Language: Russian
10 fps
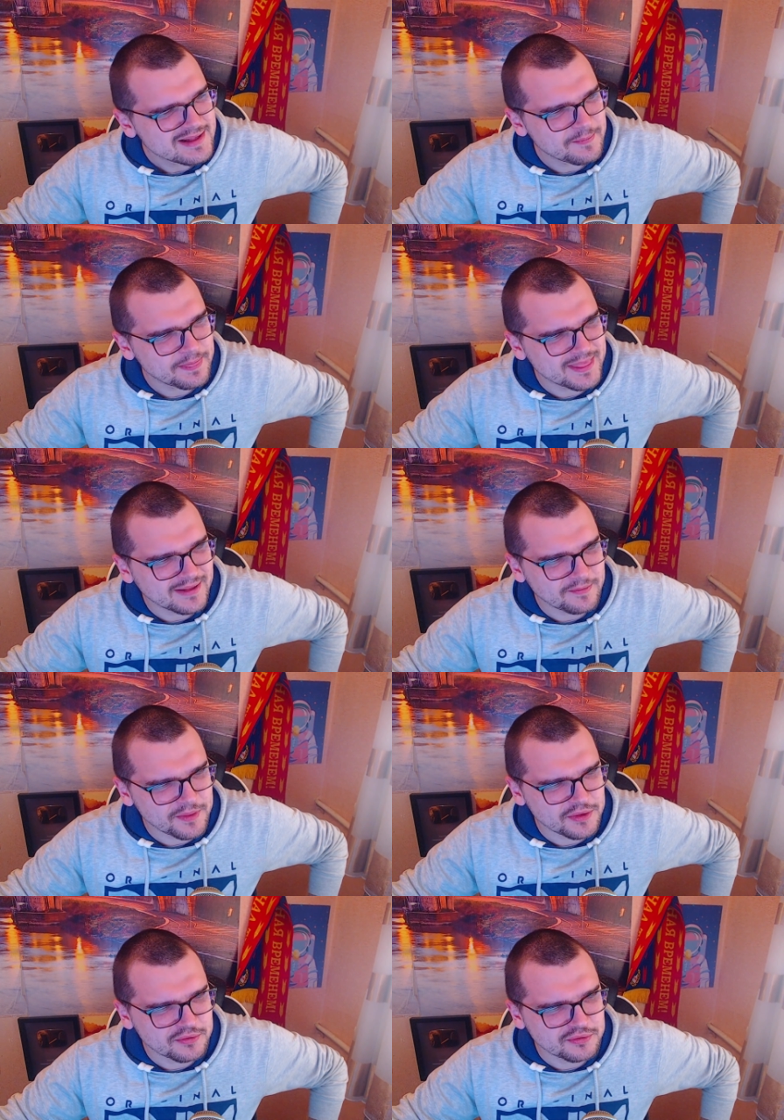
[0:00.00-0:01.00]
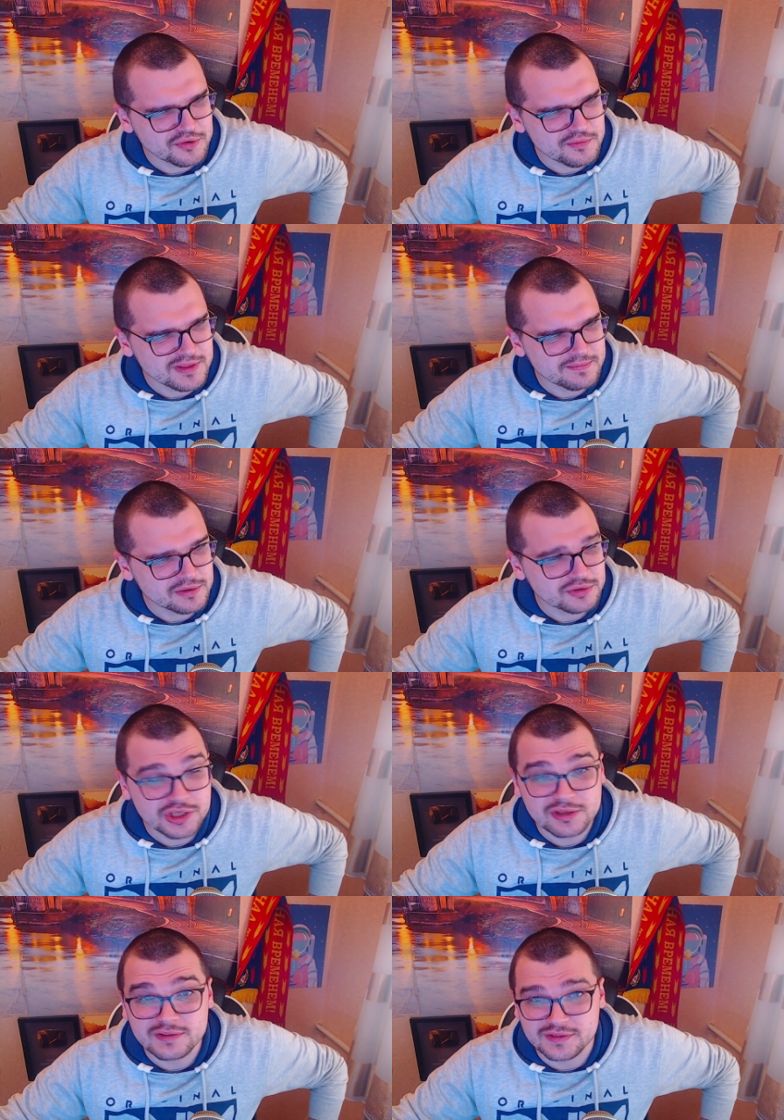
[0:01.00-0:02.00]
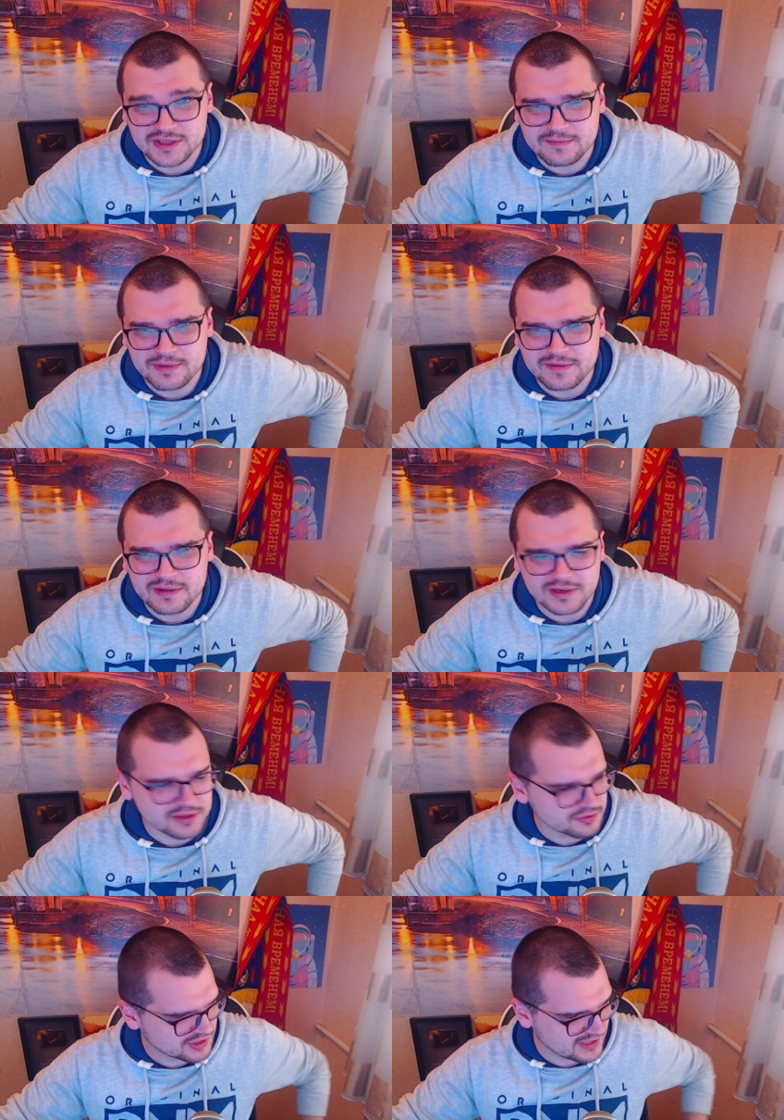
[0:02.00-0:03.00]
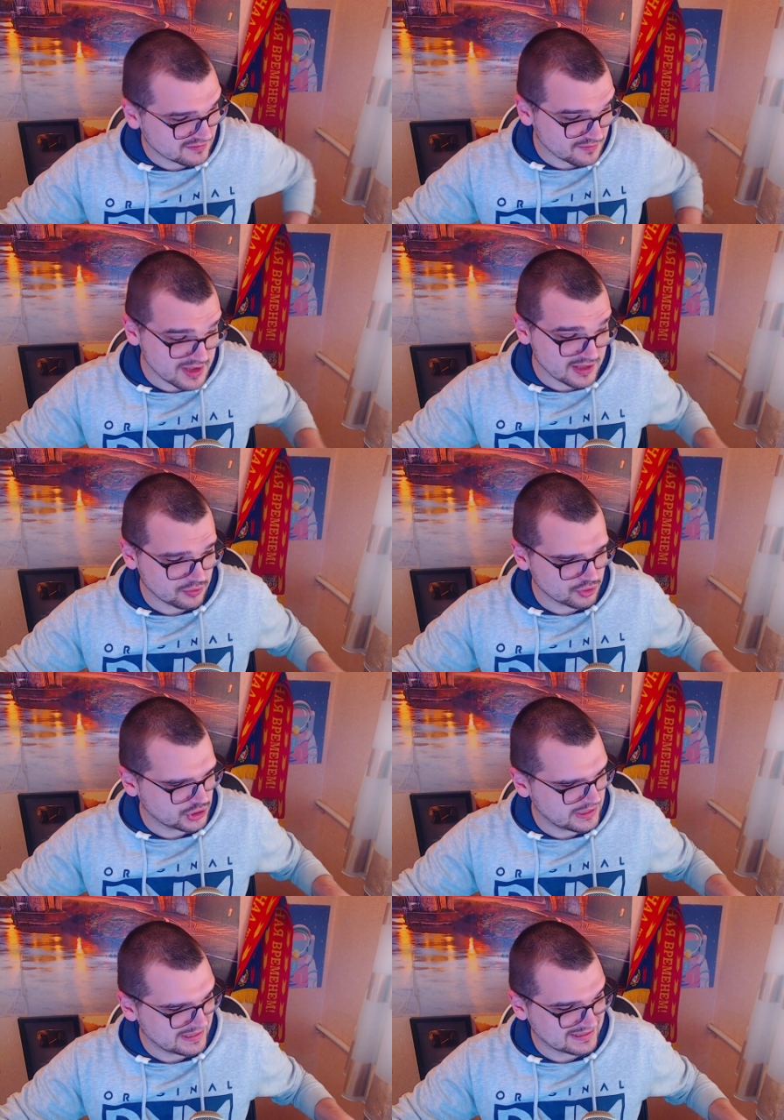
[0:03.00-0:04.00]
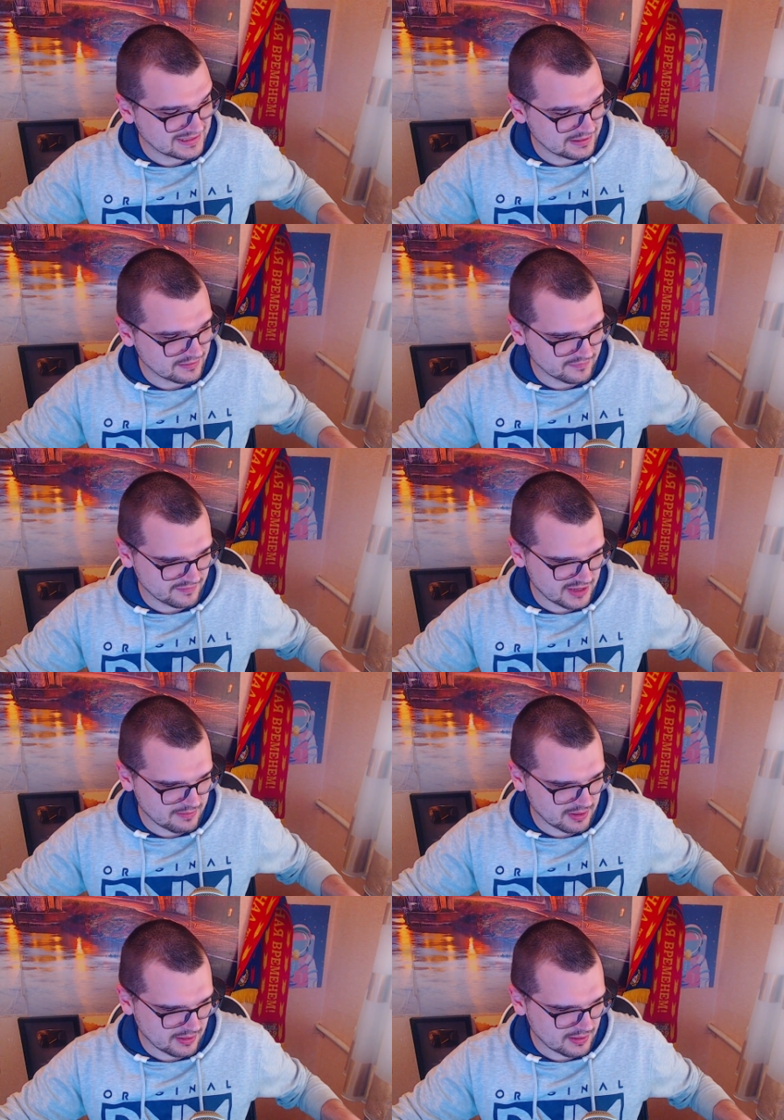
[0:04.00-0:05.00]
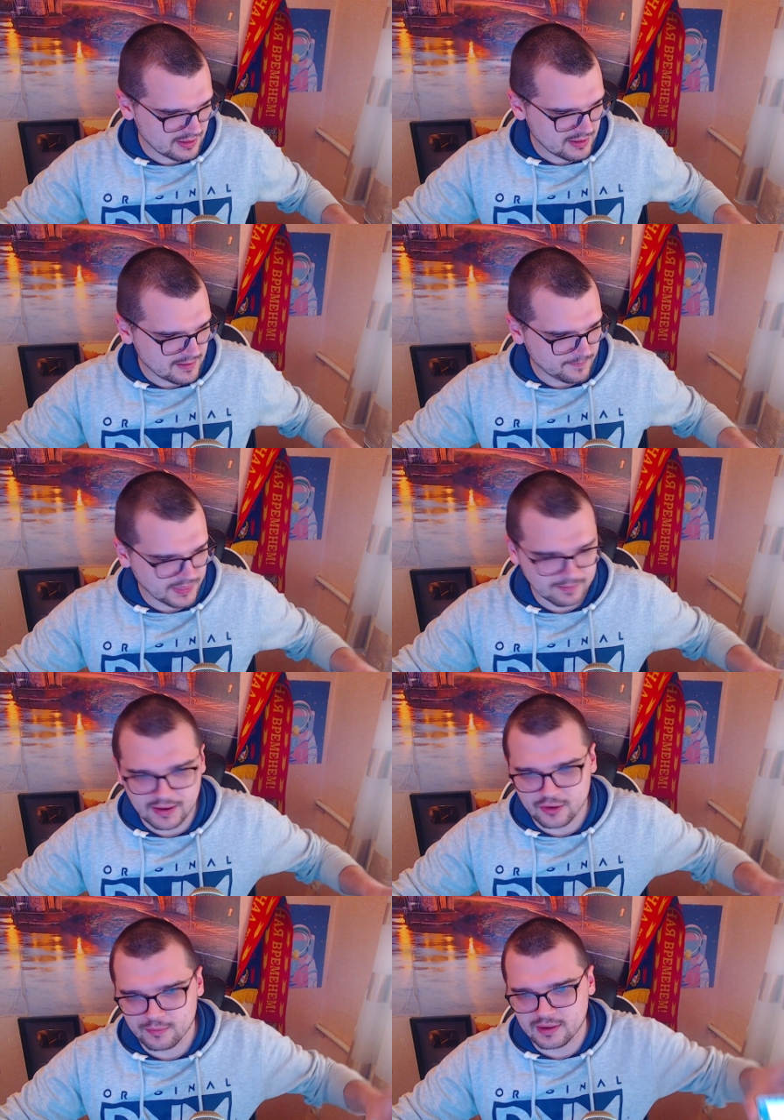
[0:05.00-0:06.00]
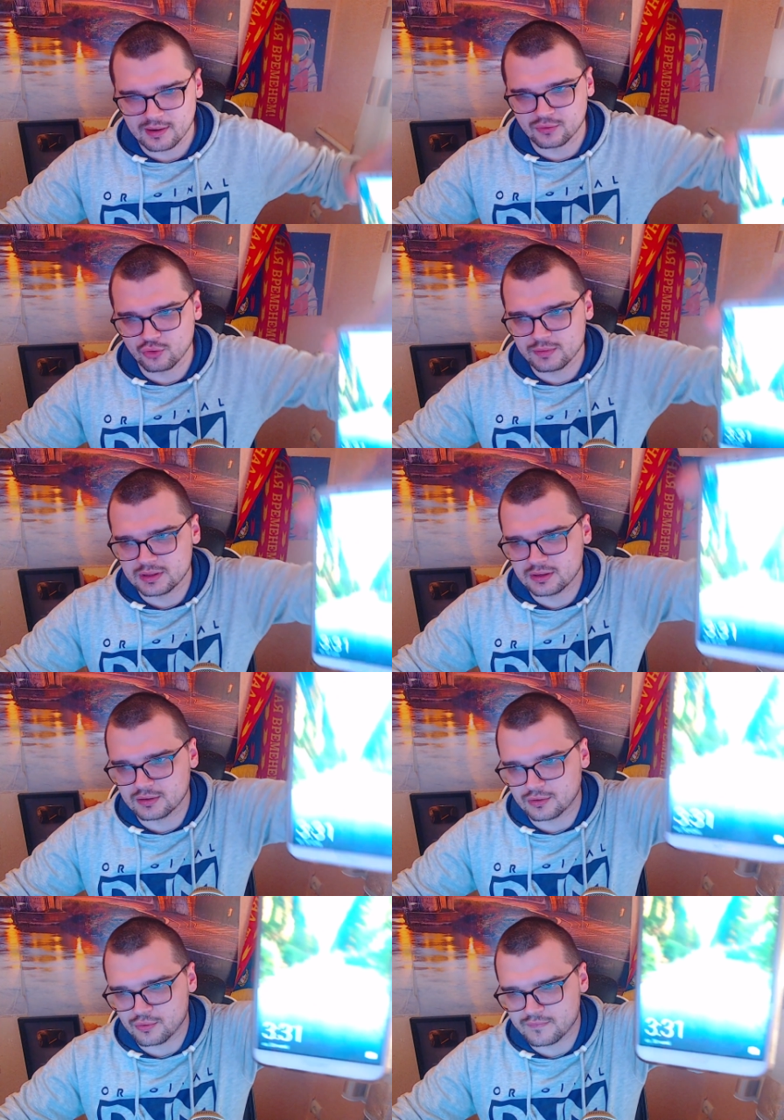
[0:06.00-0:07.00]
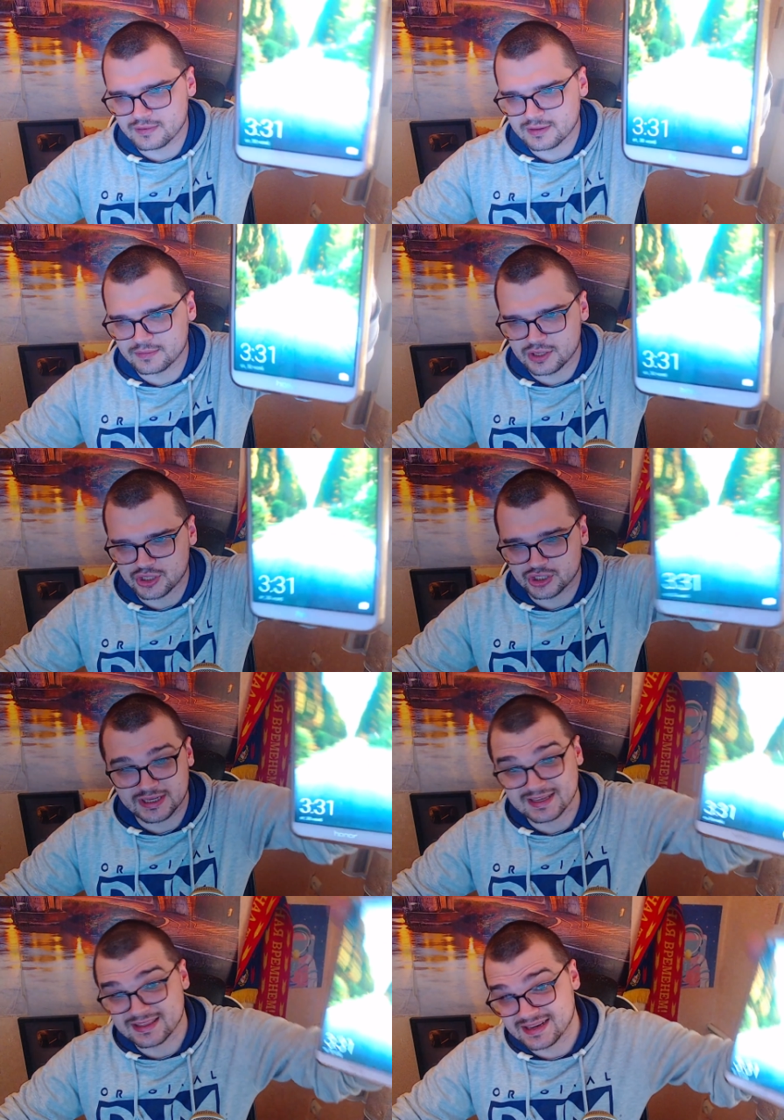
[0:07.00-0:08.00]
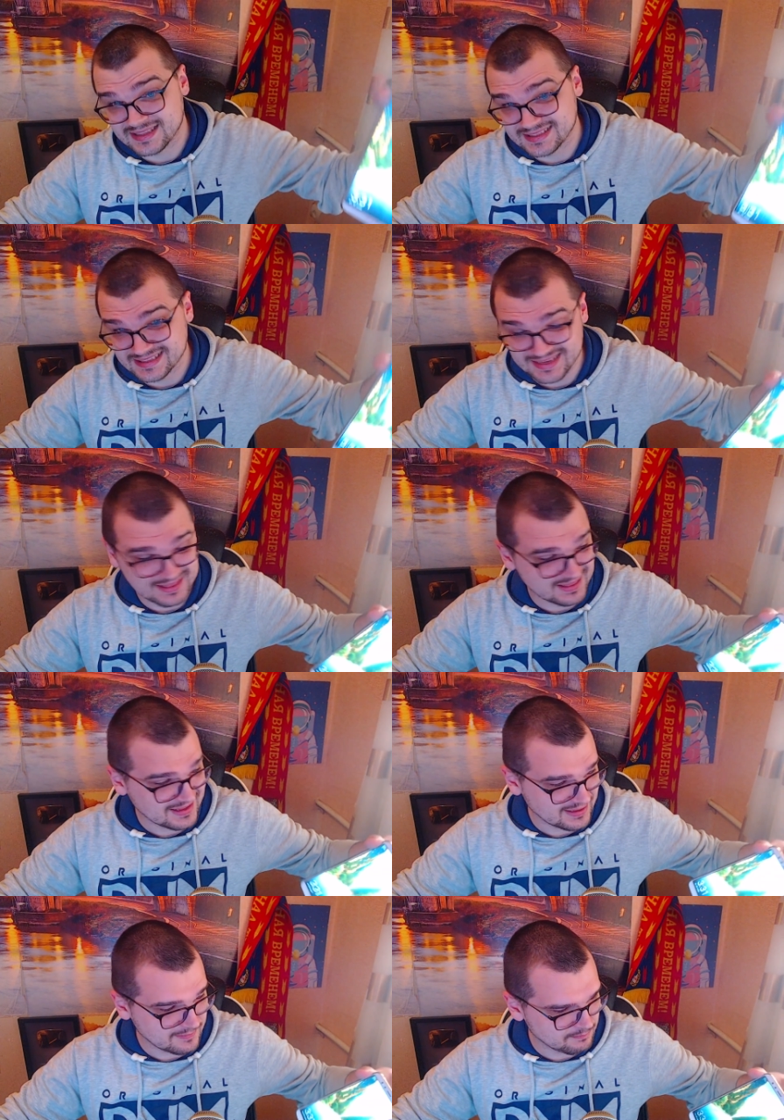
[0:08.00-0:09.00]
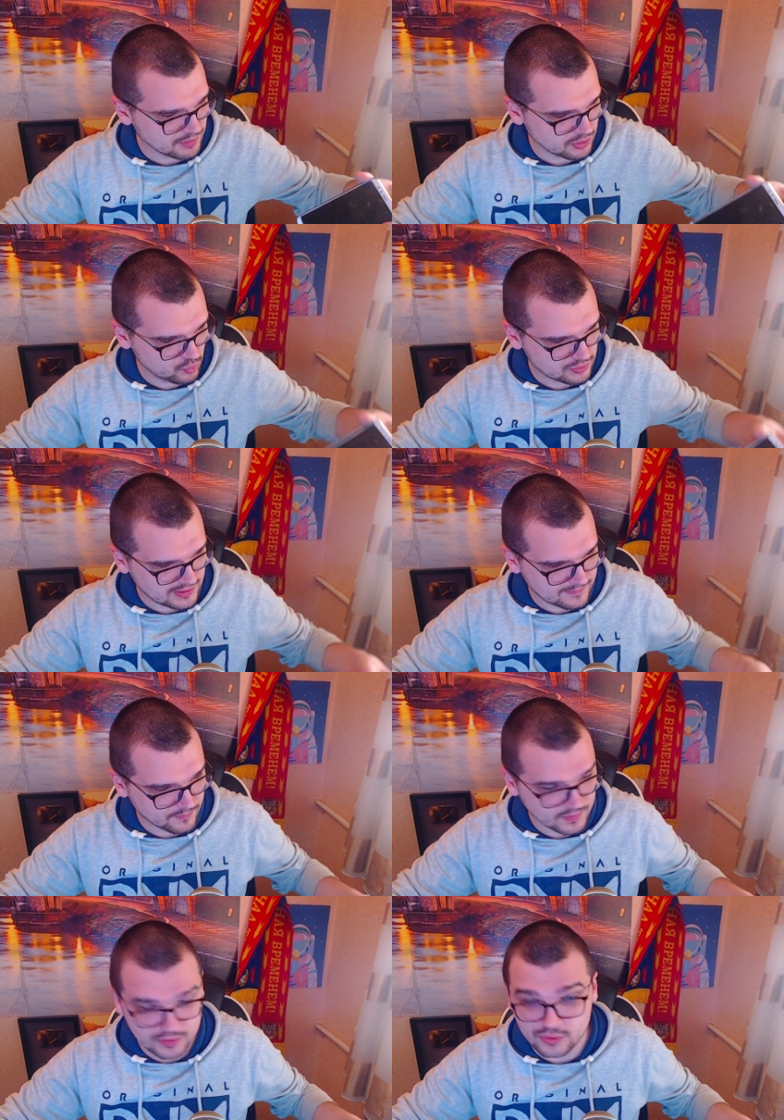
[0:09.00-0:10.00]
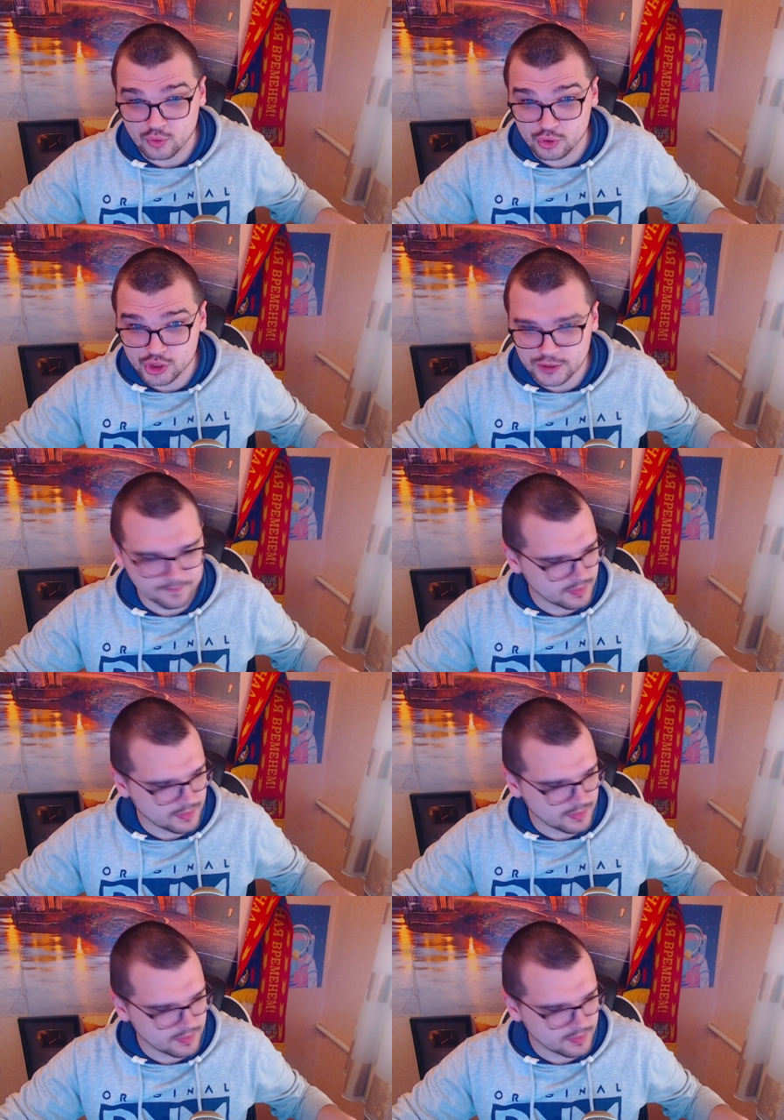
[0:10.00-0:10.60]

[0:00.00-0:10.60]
Да, неудобно получилось. Всем привет, дорогие друзья, с вами я, Антон Чейз, и время на моем хронометре ровно 3 часа 31 минута ночи.